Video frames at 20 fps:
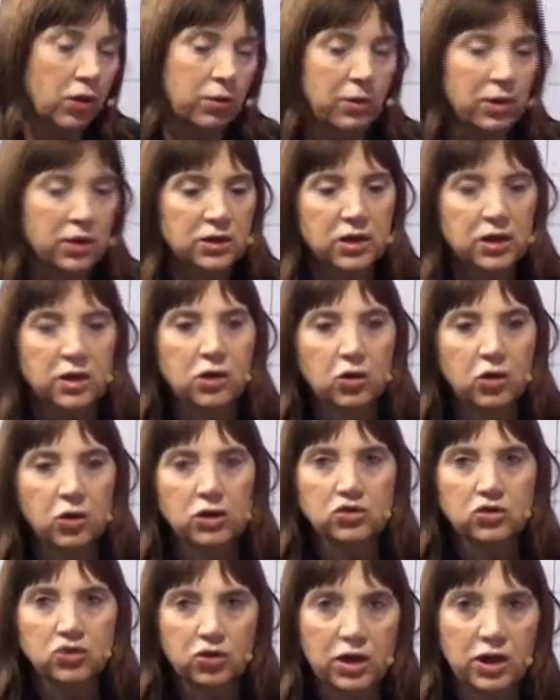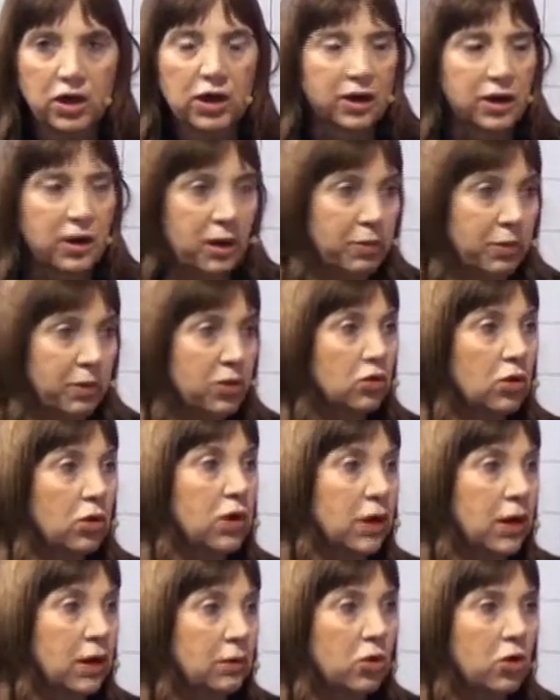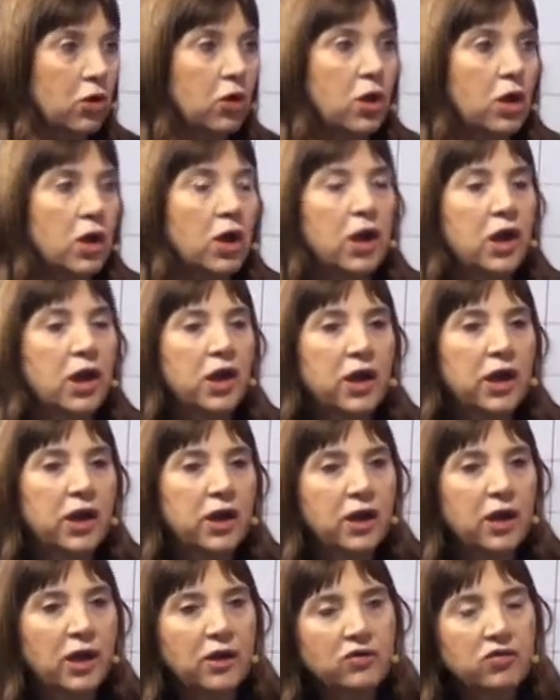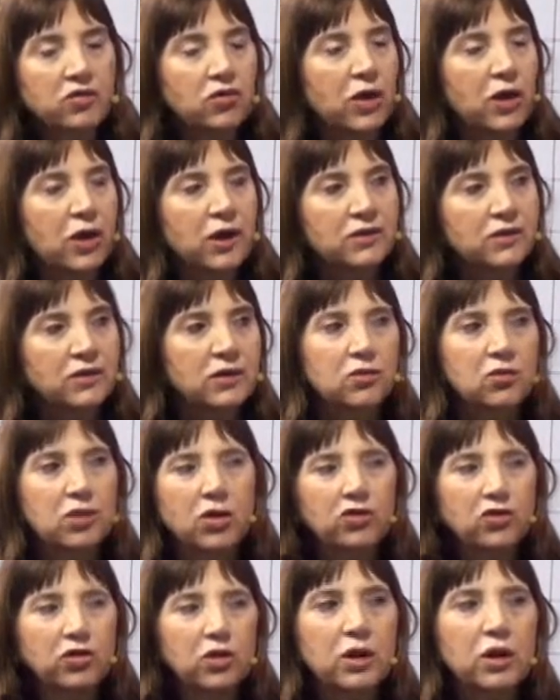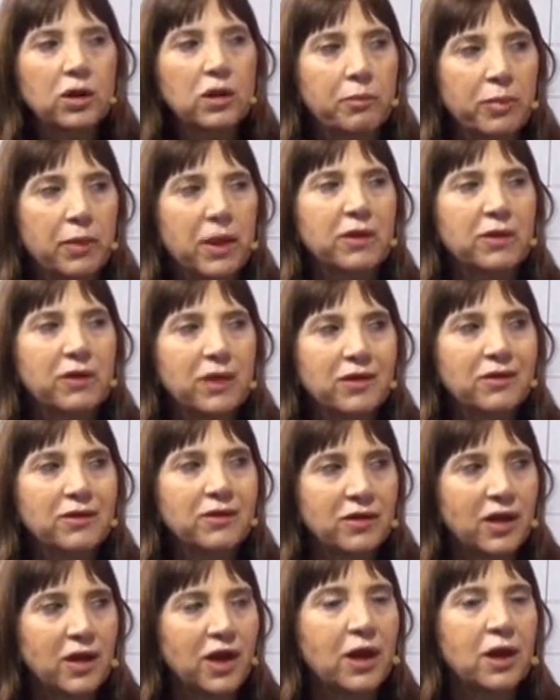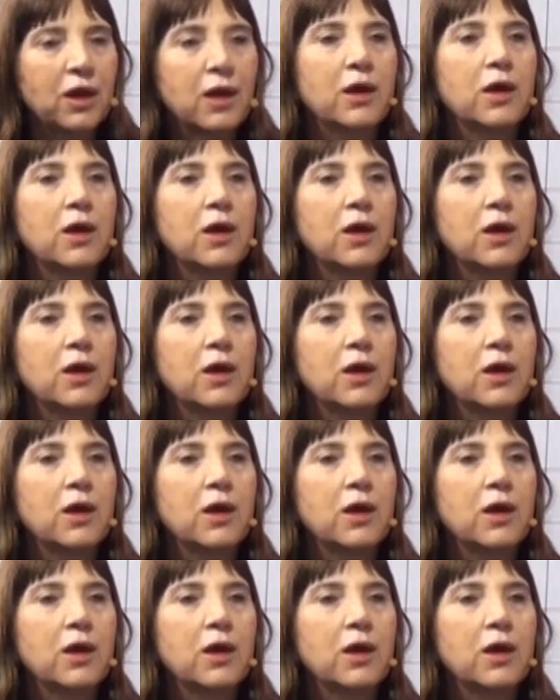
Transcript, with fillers: más allá de lo que ellos digan respecto al gremio, es casi una situación de dependencia,